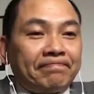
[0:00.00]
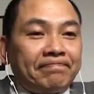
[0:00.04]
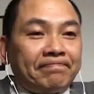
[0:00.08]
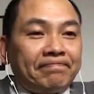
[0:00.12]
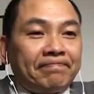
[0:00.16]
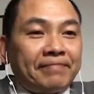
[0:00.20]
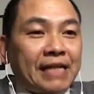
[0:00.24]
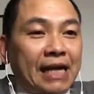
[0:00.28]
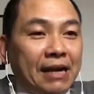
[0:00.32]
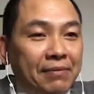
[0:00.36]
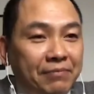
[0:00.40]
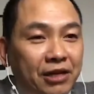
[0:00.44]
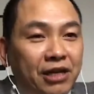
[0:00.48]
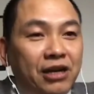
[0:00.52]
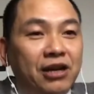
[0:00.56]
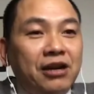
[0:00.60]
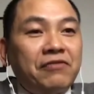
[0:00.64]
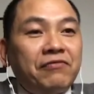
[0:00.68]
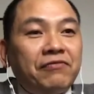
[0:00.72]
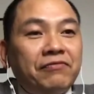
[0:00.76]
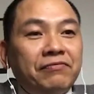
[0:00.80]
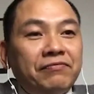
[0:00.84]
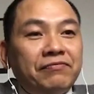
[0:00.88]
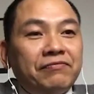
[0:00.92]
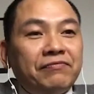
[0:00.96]
làm
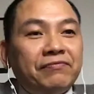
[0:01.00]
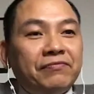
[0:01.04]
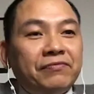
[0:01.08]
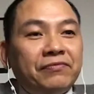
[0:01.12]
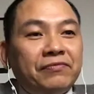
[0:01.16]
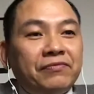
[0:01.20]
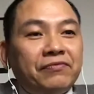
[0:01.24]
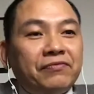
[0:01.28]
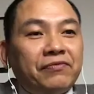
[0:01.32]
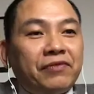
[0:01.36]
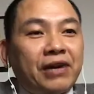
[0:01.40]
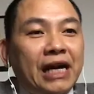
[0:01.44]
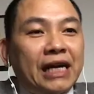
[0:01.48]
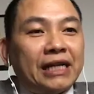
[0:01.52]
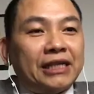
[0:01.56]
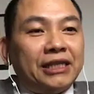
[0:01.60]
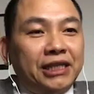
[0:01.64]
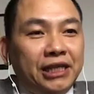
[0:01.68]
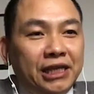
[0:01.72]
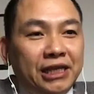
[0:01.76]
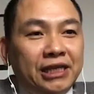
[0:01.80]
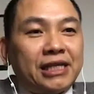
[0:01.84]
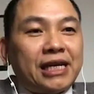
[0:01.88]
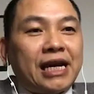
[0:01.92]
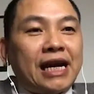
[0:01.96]
gương và
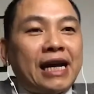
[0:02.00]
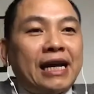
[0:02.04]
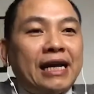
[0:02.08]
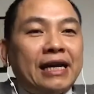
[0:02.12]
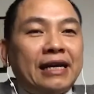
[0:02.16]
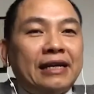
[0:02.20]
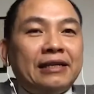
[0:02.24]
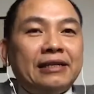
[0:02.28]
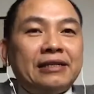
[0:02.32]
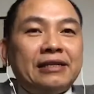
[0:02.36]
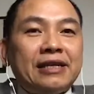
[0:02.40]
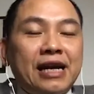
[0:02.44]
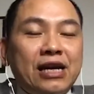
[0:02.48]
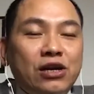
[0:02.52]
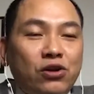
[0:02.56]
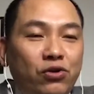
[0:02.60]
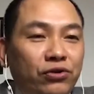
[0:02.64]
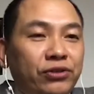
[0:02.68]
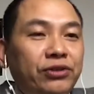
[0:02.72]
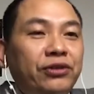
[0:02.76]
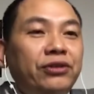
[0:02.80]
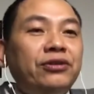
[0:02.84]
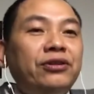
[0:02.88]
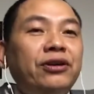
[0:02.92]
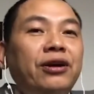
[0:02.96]
chia sẻ thay đổi
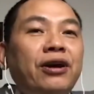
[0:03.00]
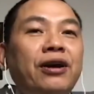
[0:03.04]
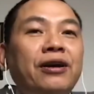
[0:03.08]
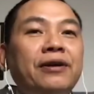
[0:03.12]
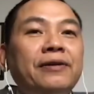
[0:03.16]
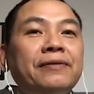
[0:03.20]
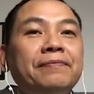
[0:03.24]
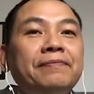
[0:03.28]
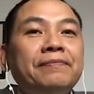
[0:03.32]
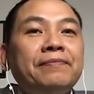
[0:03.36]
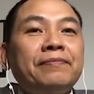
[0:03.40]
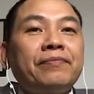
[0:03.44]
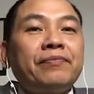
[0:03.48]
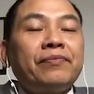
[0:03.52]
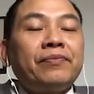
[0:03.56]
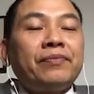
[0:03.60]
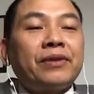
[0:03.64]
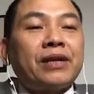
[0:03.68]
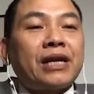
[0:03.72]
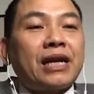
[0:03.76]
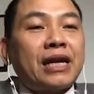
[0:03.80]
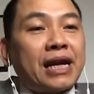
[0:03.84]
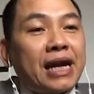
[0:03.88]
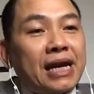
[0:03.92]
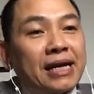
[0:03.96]
tư tưởng.
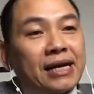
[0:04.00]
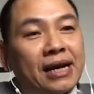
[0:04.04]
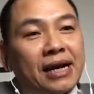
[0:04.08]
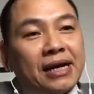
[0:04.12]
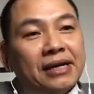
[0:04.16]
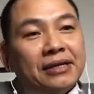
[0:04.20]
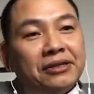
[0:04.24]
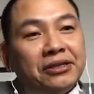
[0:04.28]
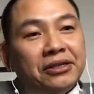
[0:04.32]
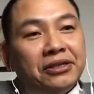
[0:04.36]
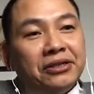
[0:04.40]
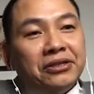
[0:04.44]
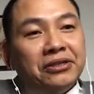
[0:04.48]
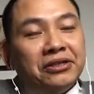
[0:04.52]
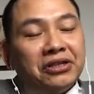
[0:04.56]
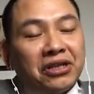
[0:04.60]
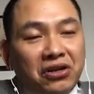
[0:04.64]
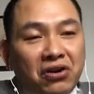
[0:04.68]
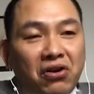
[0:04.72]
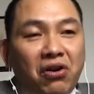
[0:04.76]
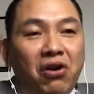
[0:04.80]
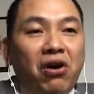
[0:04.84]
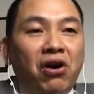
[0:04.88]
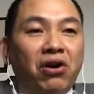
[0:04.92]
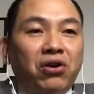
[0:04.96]
Cái cách này thì rất
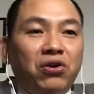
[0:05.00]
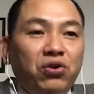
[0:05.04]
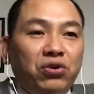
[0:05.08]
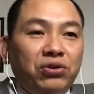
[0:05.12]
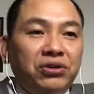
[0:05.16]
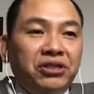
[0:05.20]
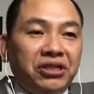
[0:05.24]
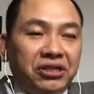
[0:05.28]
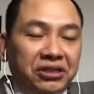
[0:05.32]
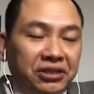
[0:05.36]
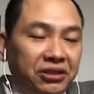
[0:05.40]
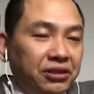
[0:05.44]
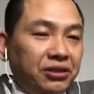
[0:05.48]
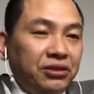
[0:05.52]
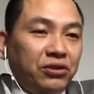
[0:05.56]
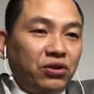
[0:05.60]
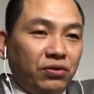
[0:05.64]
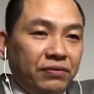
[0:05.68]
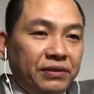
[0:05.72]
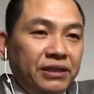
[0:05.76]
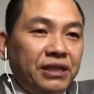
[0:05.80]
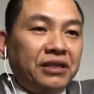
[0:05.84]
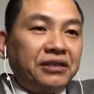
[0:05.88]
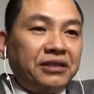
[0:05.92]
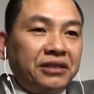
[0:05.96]
khó đối chỉ trừ đối
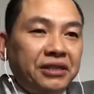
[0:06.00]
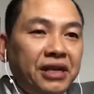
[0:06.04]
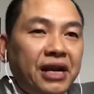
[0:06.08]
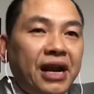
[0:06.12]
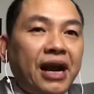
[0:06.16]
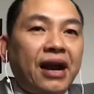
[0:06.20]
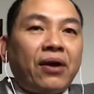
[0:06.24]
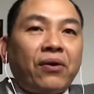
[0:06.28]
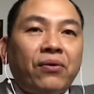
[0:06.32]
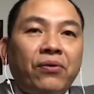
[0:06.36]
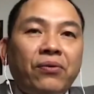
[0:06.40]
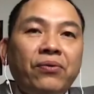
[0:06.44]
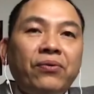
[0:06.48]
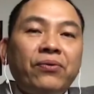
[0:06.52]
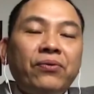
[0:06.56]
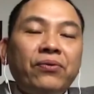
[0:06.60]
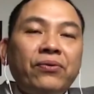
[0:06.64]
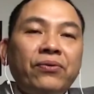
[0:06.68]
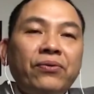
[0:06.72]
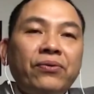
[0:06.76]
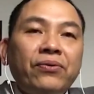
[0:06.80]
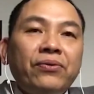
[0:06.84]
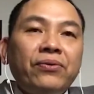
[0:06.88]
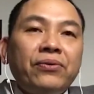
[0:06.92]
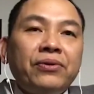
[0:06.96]
với dân trí cao.
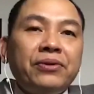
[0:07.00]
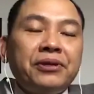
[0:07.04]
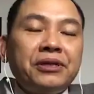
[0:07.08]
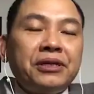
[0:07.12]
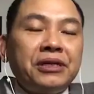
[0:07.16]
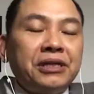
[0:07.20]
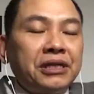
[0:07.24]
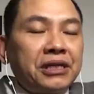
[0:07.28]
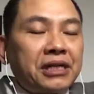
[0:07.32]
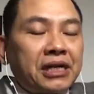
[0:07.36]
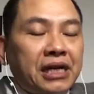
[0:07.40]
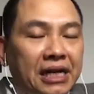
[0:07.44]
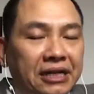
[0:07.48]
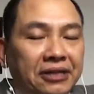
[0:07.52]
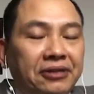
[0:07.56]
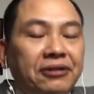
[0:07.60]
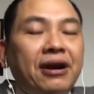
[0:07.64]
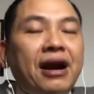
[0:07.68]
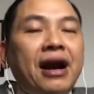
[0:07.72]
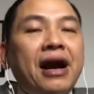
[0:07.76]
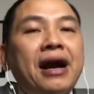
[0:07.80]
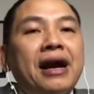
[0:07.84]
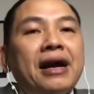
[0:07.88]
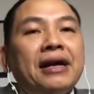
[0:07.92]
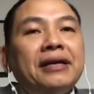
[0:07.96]
Cách thứ
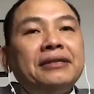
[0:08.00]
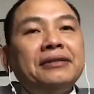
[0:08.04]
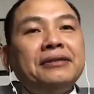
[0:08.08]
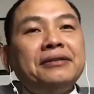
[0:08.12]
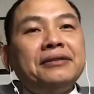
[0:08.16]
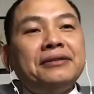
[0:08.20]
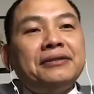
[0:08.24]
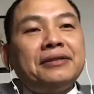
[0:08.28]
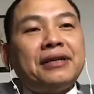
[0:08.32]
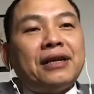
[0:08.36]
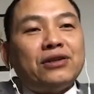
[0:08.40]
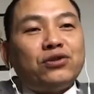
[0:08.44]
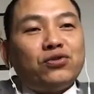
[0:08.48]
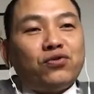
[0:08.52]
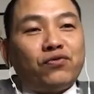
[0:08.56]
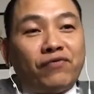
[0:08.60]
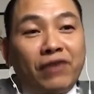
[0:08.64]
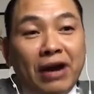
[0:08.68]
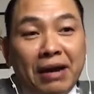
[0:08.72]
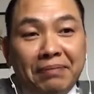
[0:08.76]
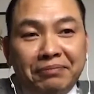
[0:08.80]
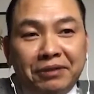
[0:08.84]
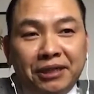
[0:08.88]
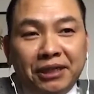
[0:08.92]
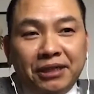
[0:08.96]
hai là dùng
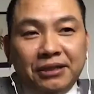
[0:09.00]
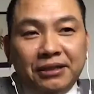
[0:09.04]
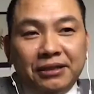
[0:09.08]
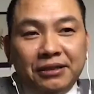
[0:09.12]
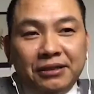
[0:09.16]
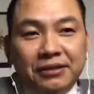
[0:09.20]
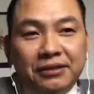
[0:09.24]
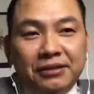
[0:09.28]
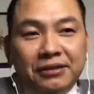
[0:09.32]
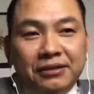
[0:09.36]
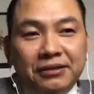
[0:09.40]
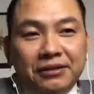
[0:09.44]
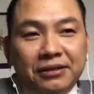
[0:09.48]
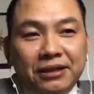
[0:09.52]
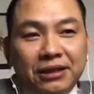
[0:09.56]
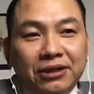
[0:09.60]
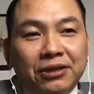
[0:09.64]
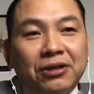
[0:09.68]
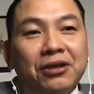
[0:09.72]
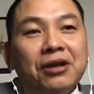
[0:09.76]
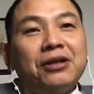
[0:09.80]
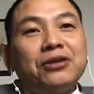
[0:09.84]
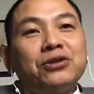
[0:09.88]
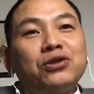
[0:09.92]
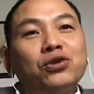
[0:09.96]
pháp trị thì
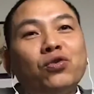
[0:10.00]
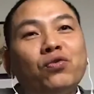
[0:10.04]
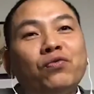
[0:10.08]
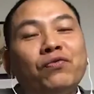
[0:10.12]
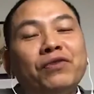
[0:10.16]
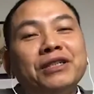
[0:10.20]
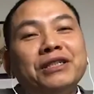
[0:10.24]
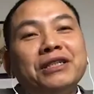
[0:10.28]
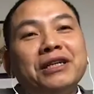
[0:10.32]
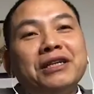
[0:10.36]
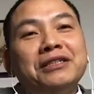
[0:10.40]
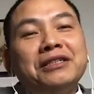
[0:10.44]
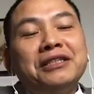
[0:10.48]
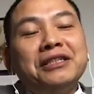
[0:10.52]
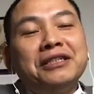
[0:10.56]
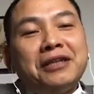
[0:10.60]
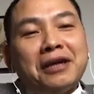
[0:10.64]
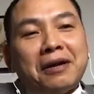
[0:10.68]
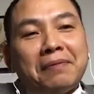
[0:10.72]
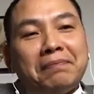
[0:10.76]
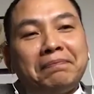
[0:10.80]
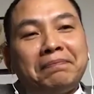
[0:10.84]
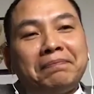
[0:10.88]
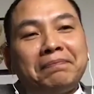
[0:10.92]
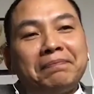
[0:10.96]
thường dùng với dân trí
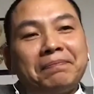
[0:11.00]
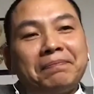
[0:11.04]
thấp.